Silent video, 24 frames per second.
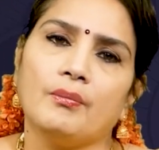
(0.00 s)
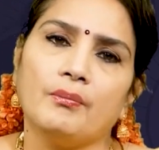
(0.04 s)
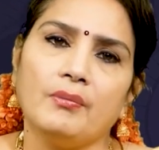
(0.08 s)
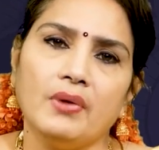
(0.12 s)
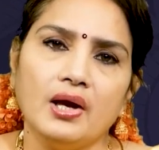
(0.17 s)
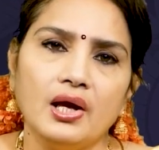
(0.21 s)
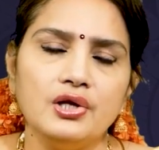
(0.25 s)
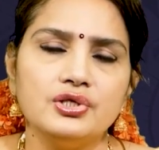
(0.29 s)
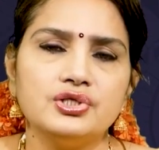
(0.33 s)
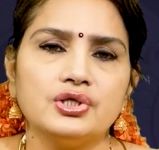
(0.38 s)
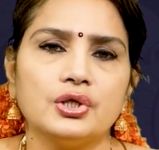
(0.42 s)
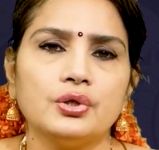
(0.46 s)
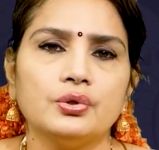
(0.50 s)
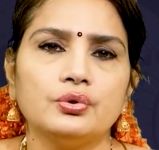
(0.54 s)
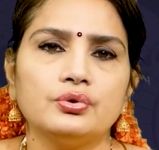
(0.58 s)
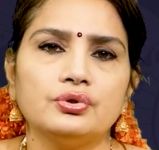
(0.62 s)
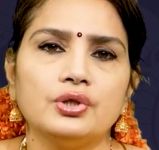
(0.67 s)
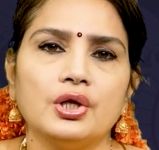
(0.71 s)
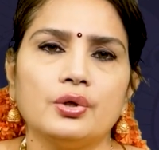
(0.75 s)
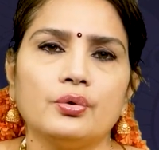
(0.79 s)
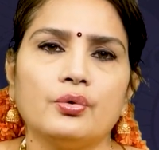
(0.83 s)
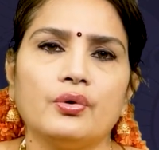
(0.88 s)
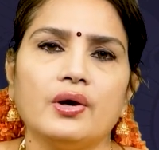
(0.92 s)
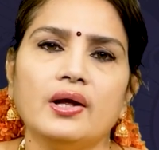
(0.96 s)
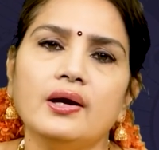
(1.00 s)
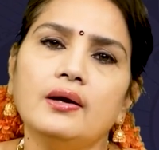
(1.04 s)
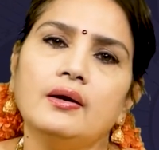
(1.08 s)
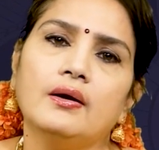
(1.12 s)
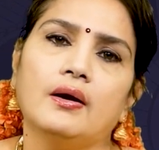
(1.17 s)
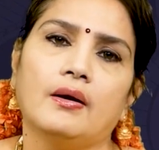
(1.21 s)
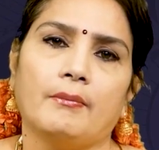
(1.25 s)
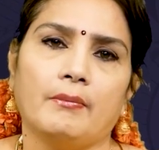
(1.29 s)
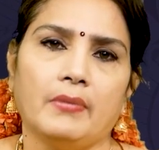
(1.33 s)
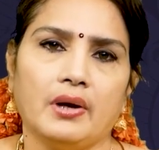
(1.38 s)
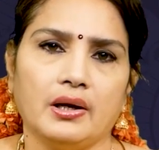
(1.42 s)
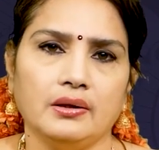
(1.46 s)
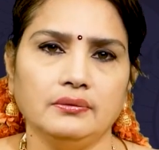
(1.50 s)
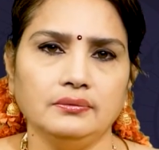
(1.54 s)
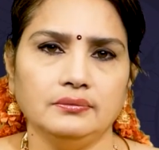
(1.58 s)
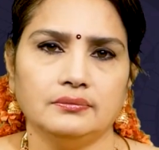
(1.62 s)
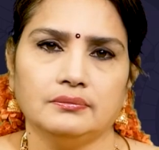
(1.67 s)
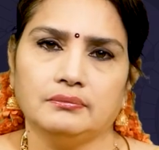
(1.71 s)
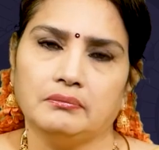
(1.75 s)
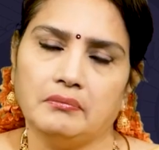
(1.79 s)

మేలు జరుగుతుందని కూడా మనం